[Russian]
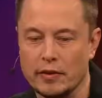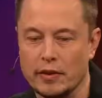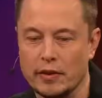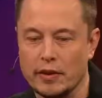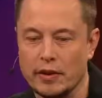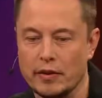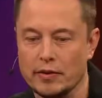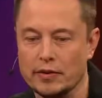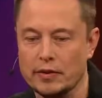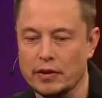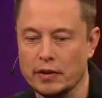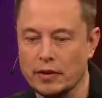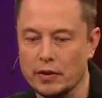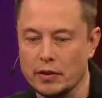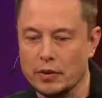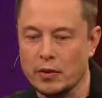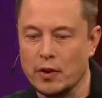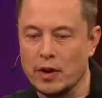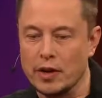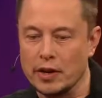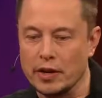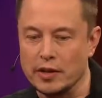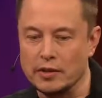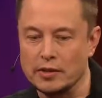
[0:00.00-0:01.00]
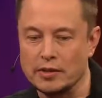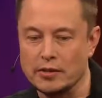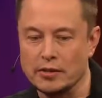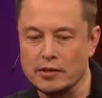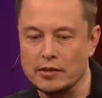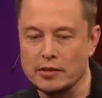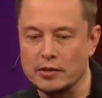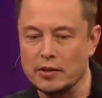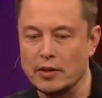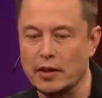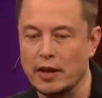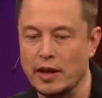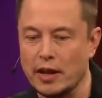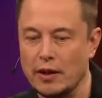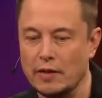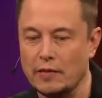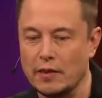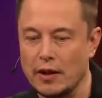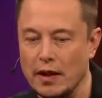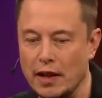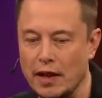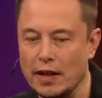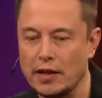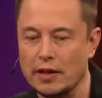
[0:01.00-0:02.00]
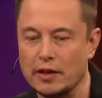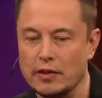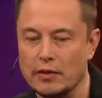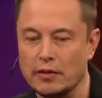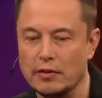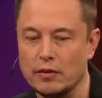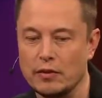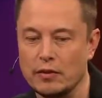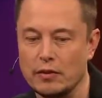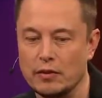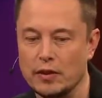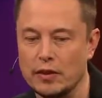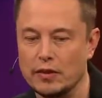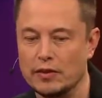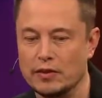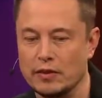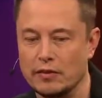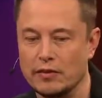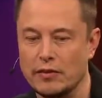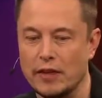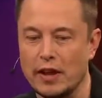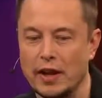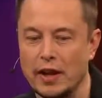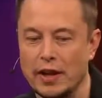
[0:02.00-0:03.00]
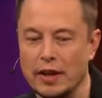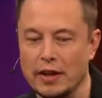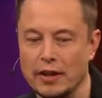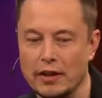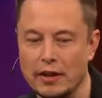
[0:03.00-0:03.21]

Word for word: мне очень нравится все, что летает.